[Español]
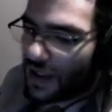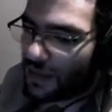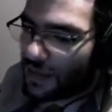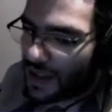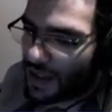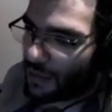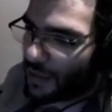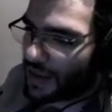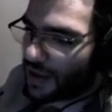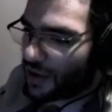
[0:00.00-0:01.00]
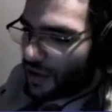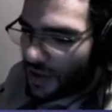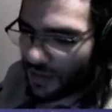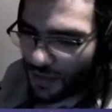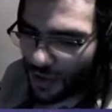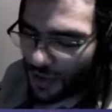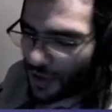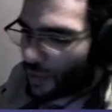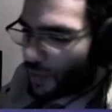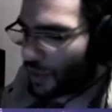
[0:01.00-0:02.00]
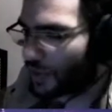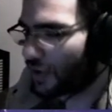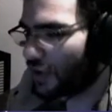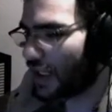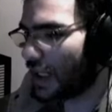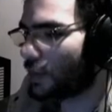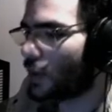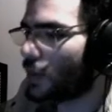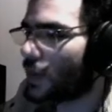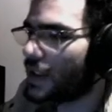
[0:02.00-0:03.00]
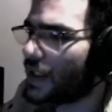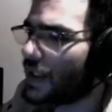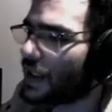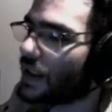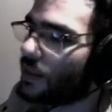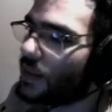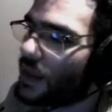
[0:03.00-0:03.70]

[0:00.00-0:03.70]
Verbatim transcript: Aquí me salió un martillo que lo tengo un montón. Y polvo estelar que también